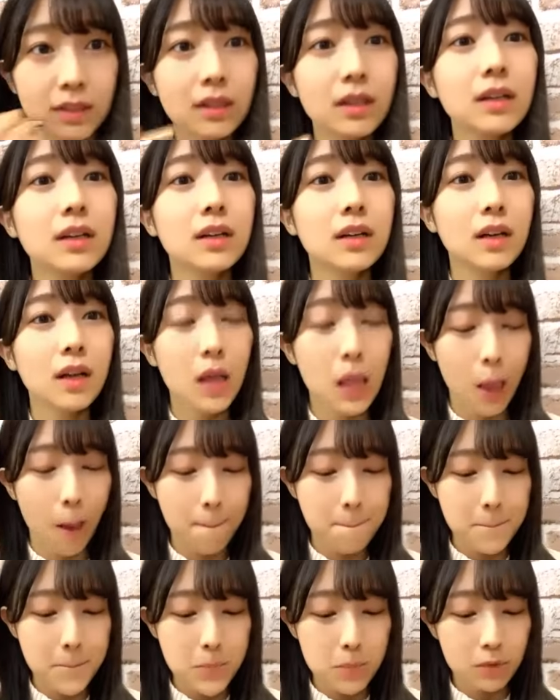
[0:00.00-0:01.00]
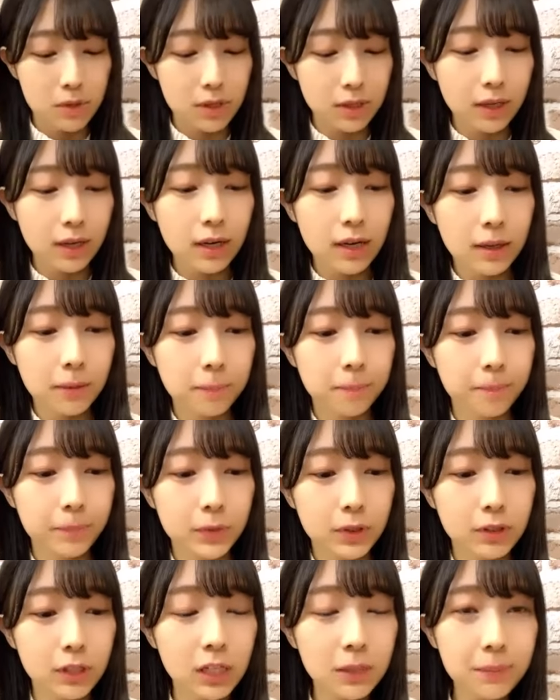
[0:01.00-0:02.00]
あそれから
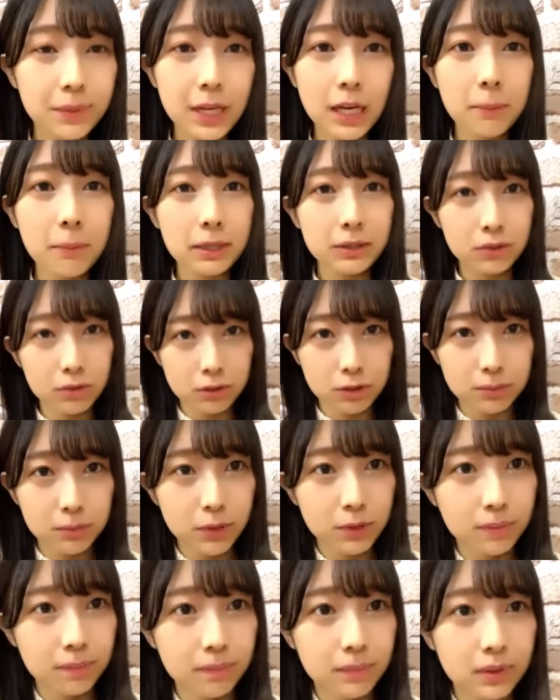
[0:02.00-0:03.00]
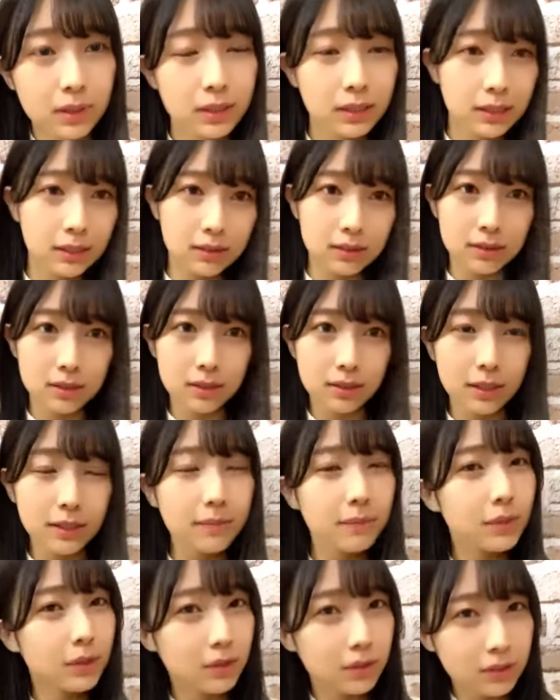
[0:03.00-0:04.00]
グラビアバトルも引き続き
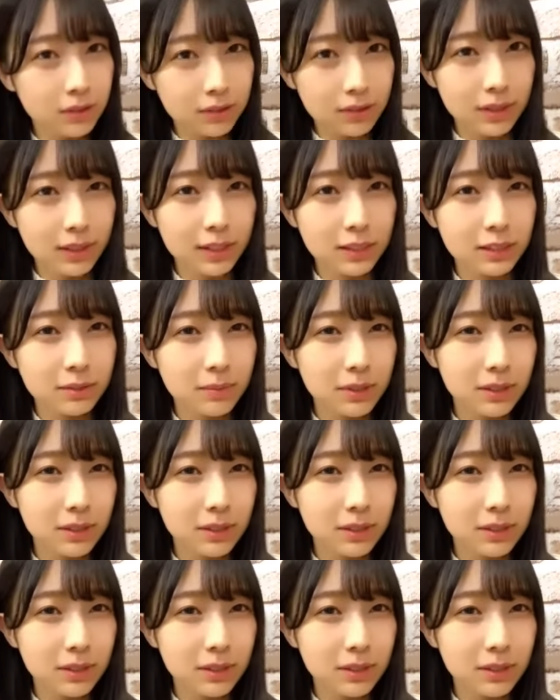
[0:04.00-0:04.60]
よろしくお願いし